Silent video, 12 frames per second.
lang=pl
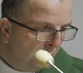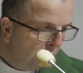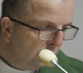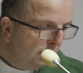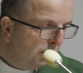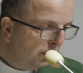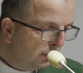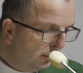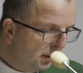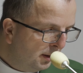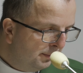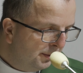o tą
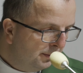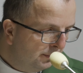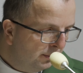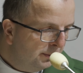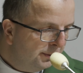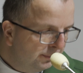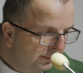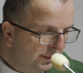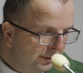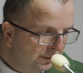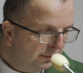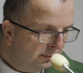pokorę, abyśmy mogli
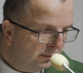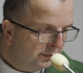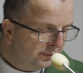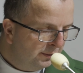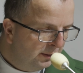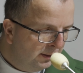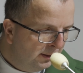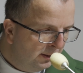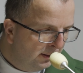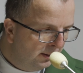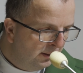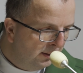słyszeć Jego głosy.
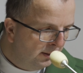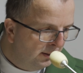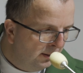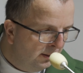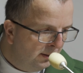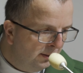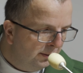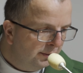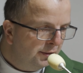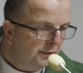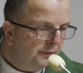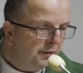
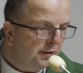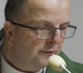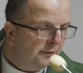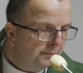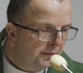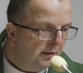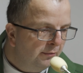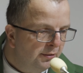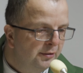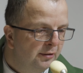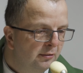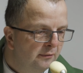Rzeczywiście
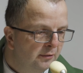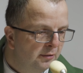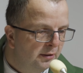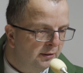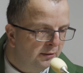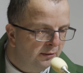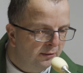wypełnić Jego wolę.